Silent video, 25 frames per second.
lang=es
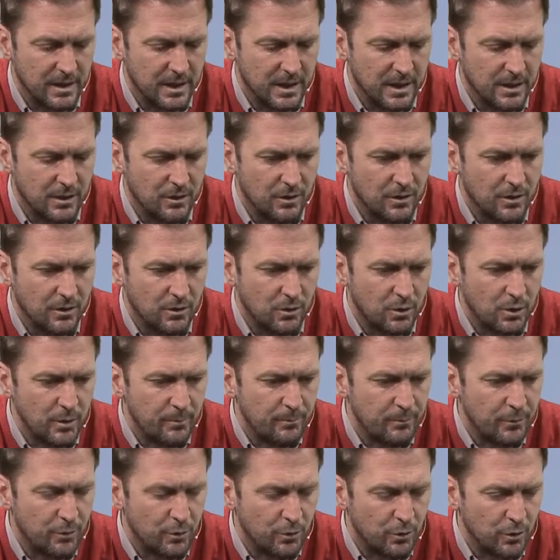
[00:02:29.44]
eh,
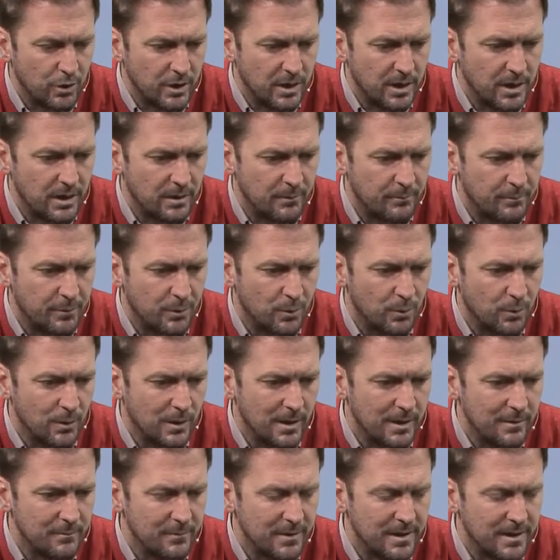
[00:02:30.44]
hoy por hoy el
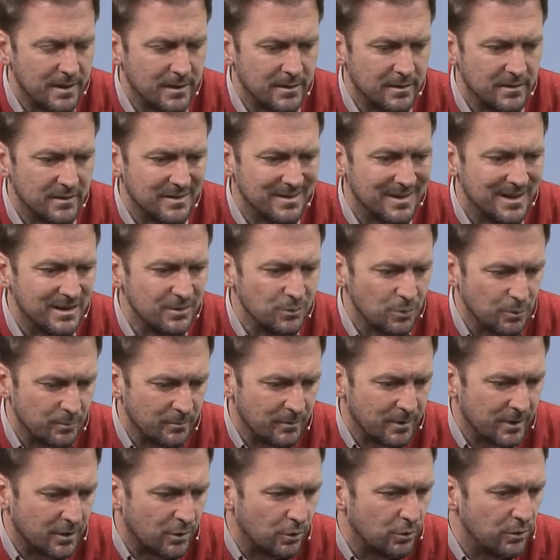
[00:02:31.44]
problema, tanto
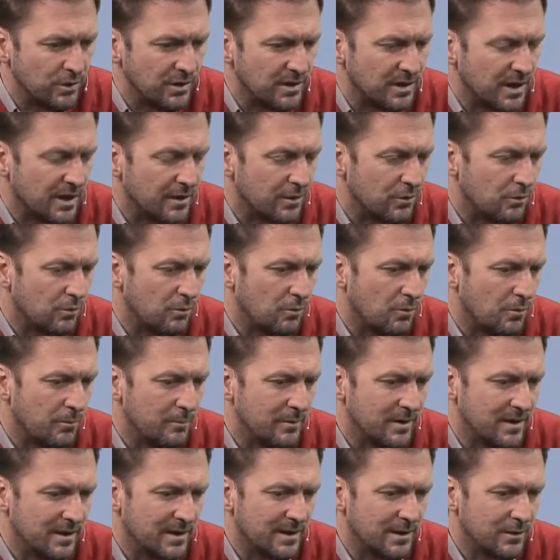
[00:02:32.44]
en mercado interno como
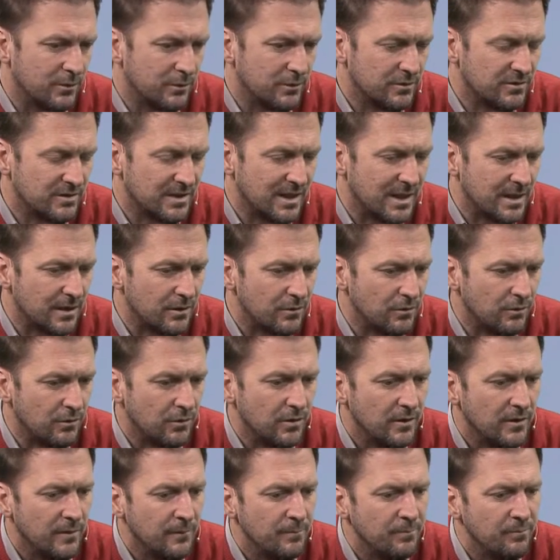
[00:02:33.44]
en mercado
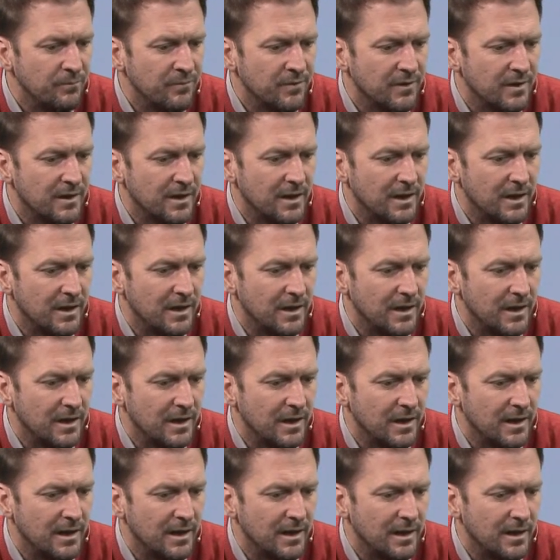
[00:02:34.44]
externo,
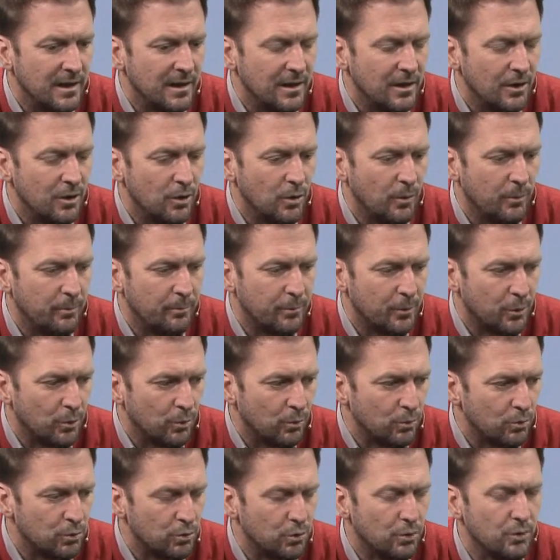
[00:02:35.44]
eh, los
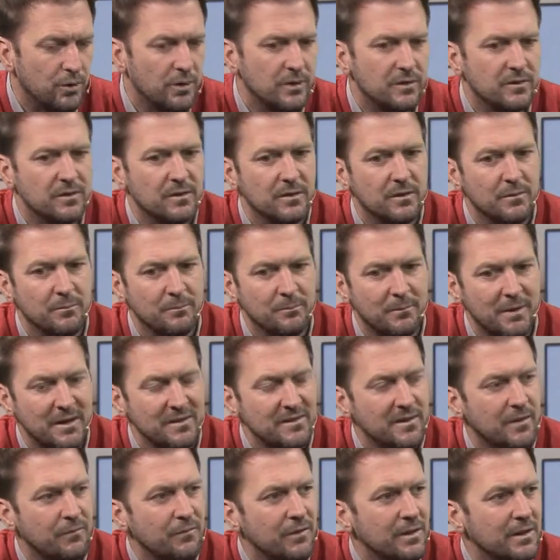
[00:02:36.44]
productores
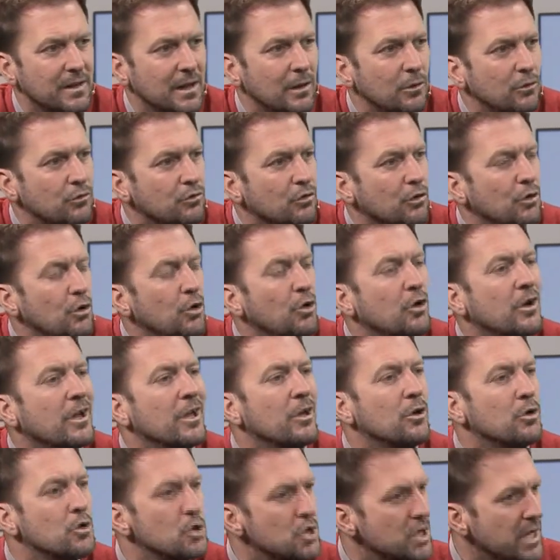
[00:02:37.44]
más afectados son los
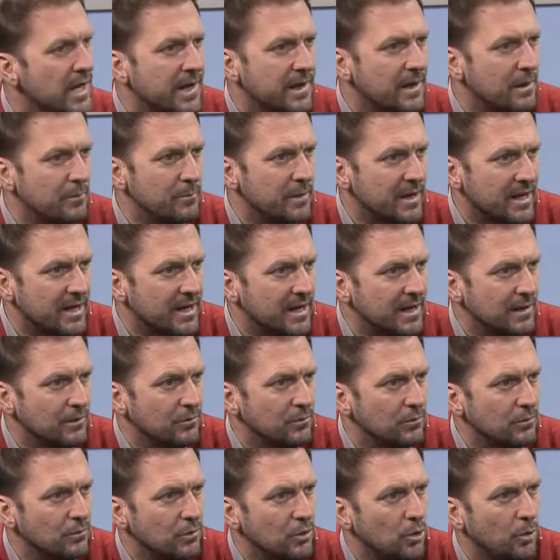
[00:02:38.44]
que no llegan al
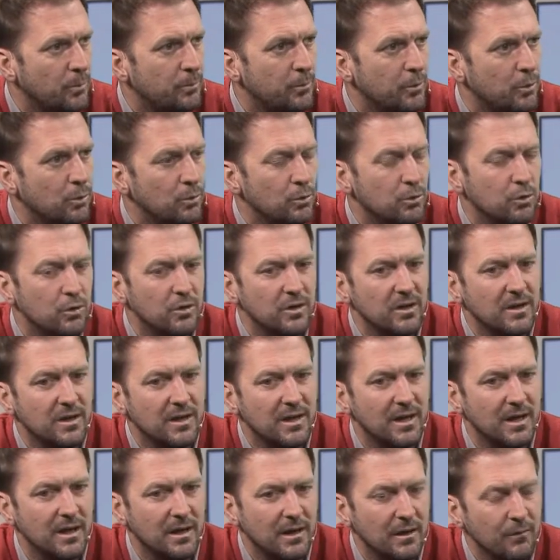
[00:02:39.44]
mercado. Los productores
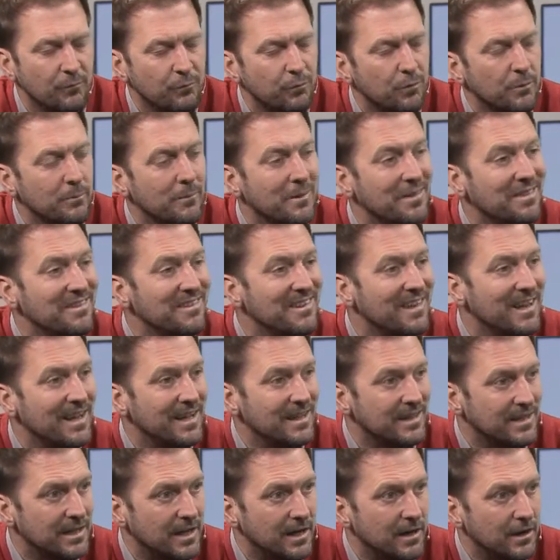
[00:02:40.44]
que en forma
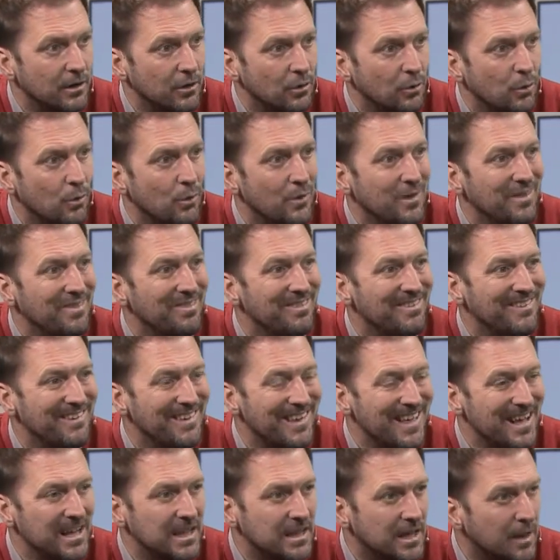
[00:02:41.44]
directa o
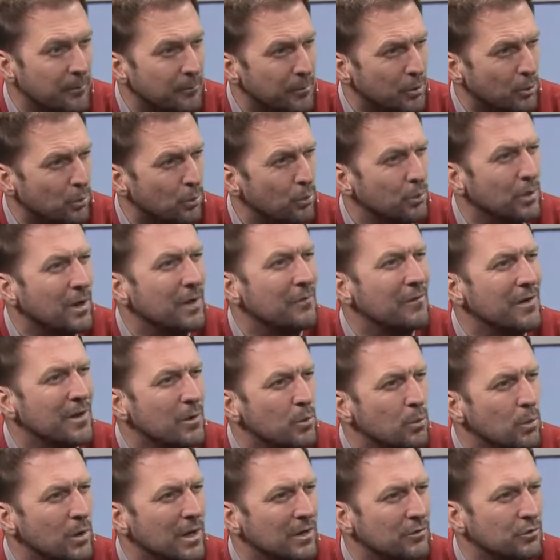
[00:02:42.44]
indirecta, pero con una
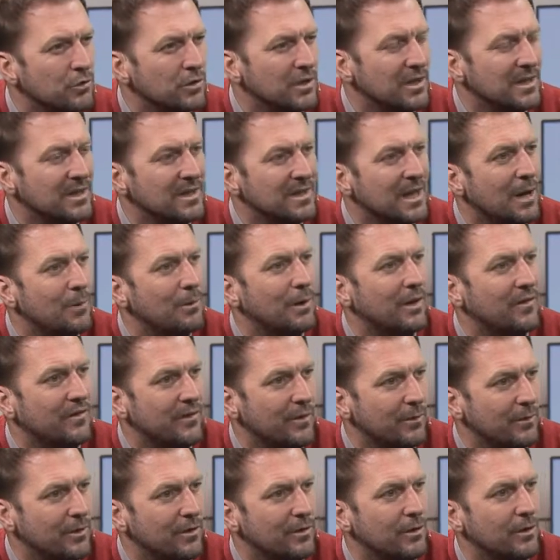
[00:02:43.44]
vinculación estable a
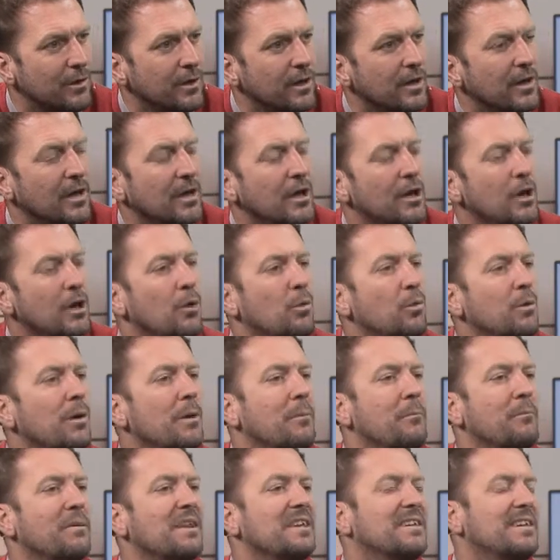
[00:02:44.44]
través de
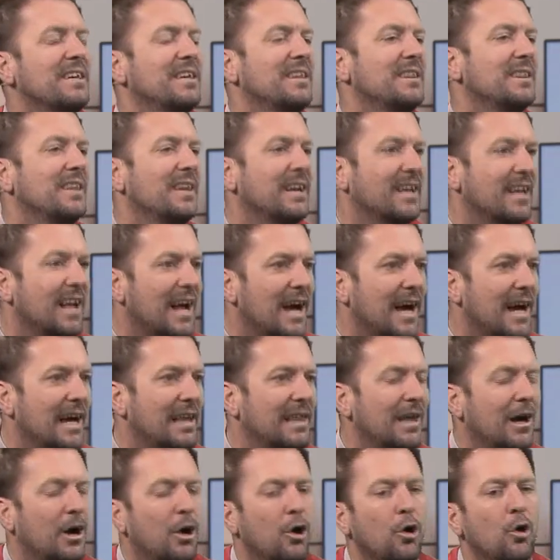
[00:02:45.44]
una empresa
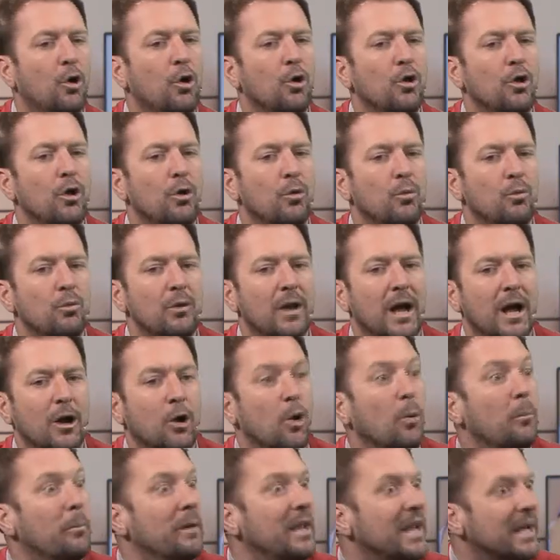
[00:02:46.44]
integrada o de
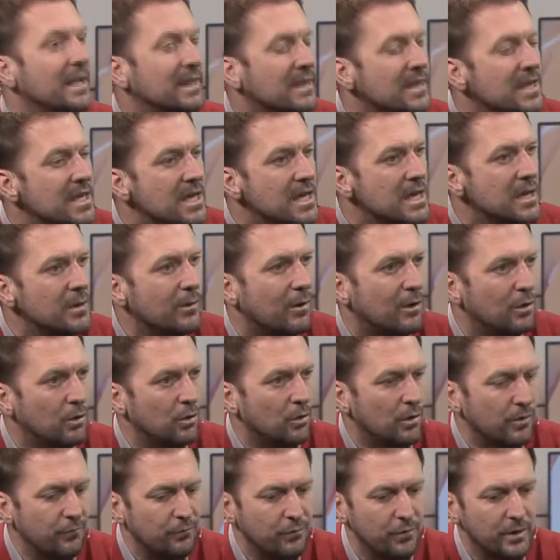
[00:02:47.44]
una cooperativa o
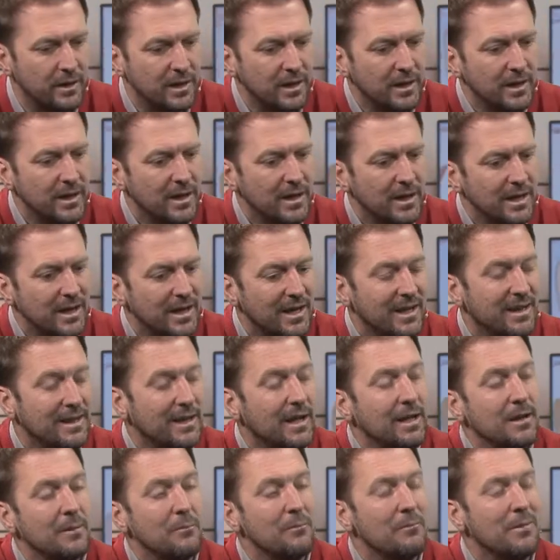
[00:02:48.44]
lo que fuere,
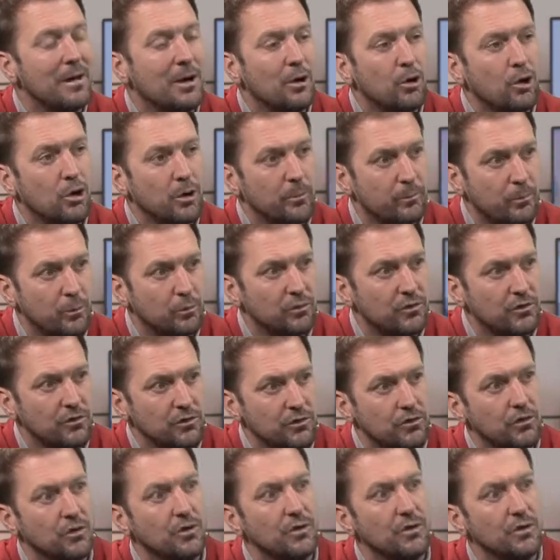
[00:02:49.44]
están en mejor
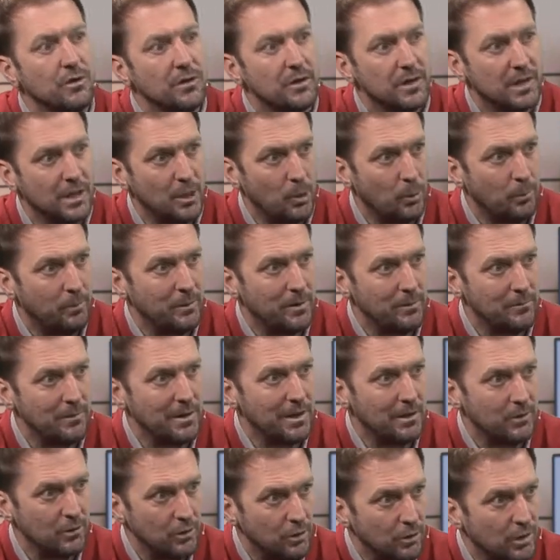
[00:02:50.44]
posición que los
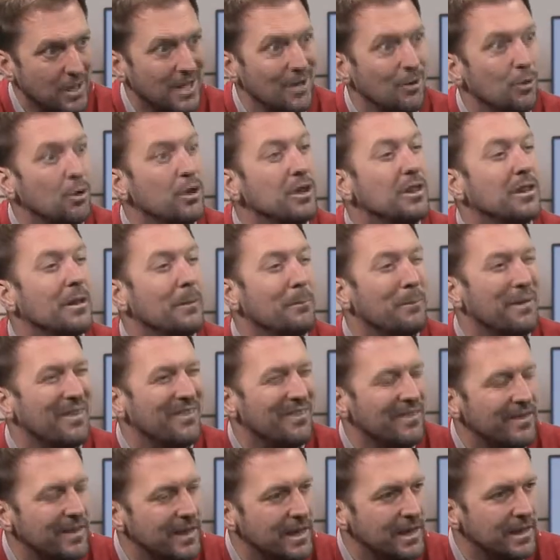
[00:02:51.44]
primeros, que los
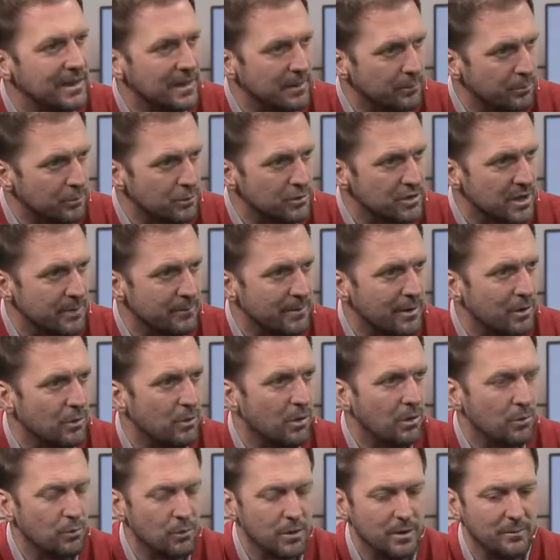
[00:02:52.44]
independientes, por
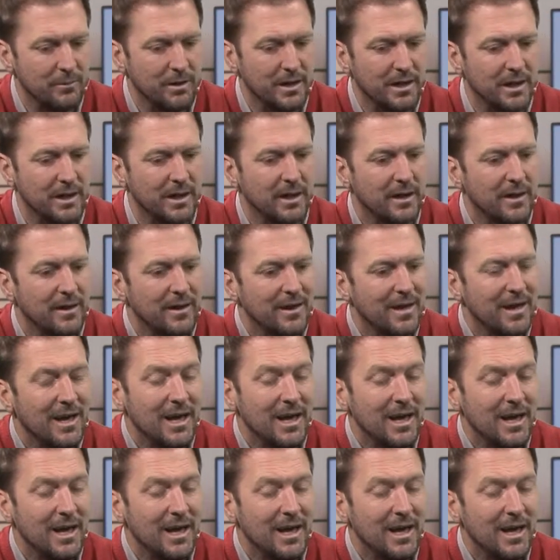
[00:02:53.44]
llamarlo de alguna manera.